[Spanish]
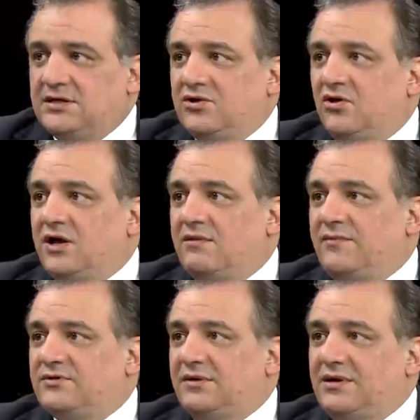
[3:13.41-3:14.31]
sino ahora
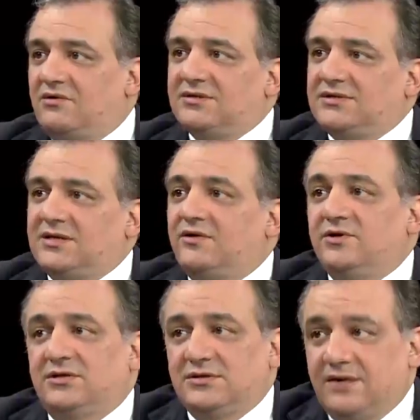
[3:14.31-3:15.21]
vamos a verlo en
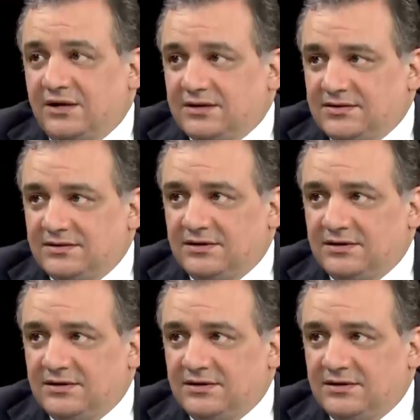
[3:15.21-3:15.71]
5 millones de viajes.